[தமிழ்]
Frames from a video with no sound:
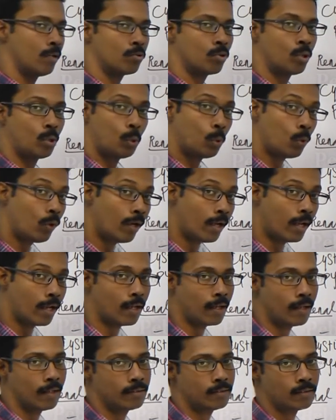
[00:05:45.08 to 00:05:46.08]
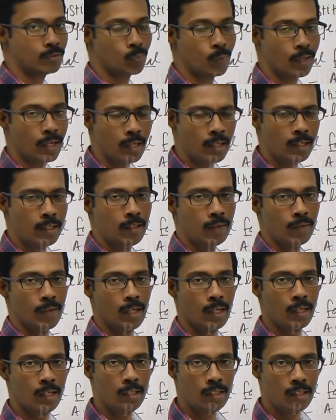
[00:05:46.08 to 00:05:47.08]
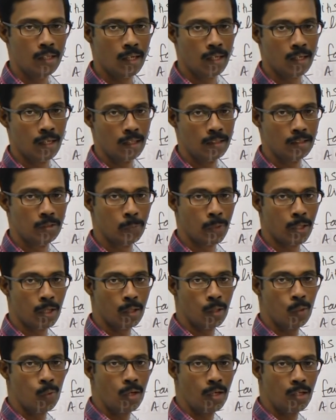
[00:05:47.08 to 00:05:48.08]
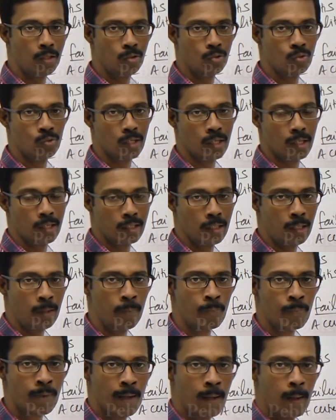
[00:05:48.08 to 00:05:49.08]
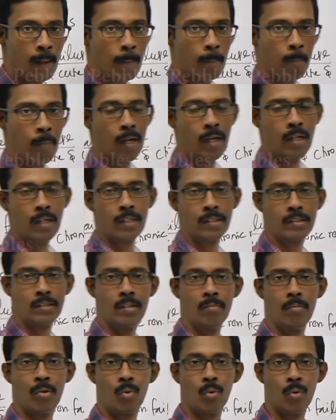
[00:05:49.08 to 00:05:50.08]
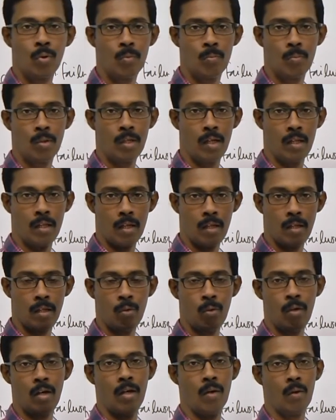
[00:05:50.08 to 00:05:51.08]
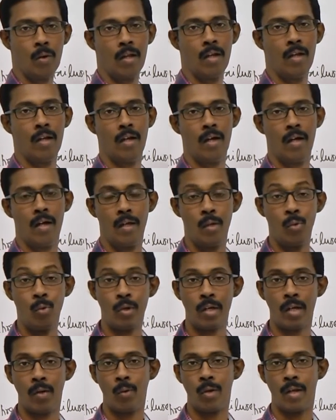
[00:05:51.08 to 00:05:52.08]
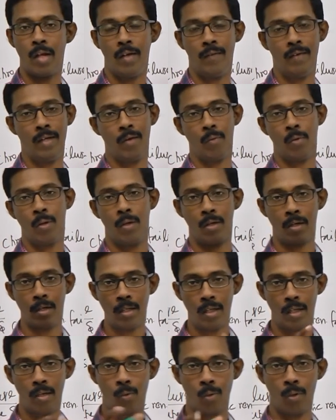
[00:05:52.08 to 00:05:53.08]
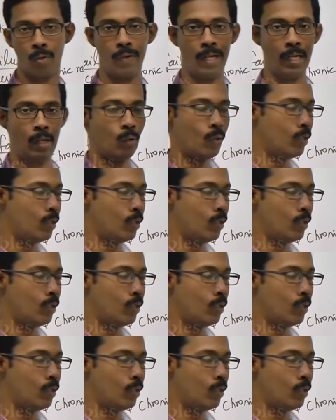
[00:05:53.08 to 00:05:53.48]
ஸோ யூரின் அனாலிசிஸ் வேறு இது வேறு இதுக்கு அனலைஸ் பண்ணுற யூரின் யூஸ் ஆகாது பிளட் டெஸ்ட் நம்ம கொடுக்கும்போது அதில் யூரினோட யூரியாவோட லெவல் எவ்வளோ இருக்குன்னு அதில் ஒரு வேல்யூ